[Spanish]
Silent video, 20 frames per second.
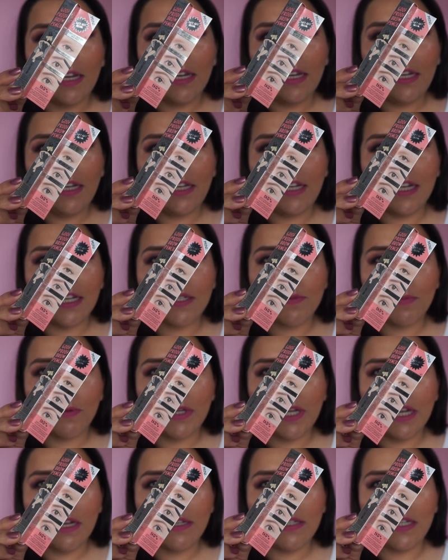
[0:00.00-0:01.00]
y les voy
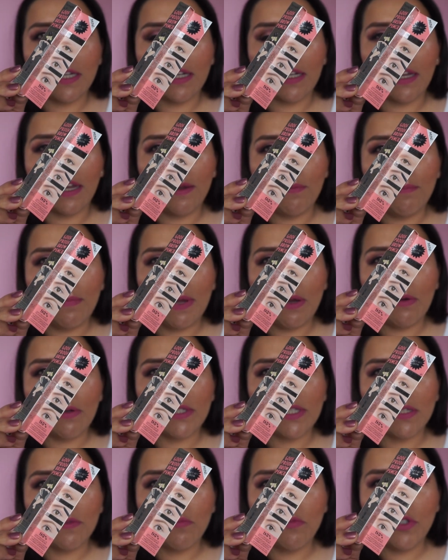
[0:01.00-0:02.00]
a decir que veo
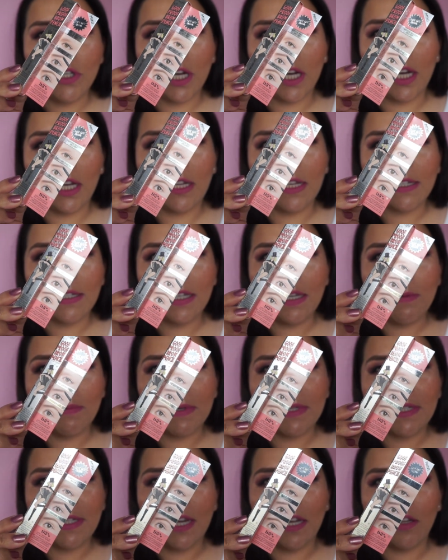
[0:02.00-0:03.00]
esas muñequitas y
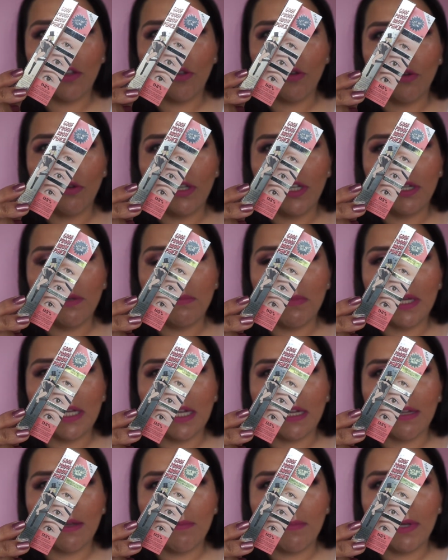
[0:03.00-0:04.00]
me siento
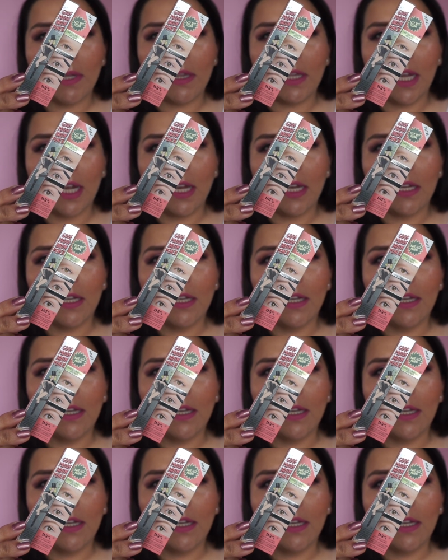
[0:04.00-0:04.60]
inmediatamente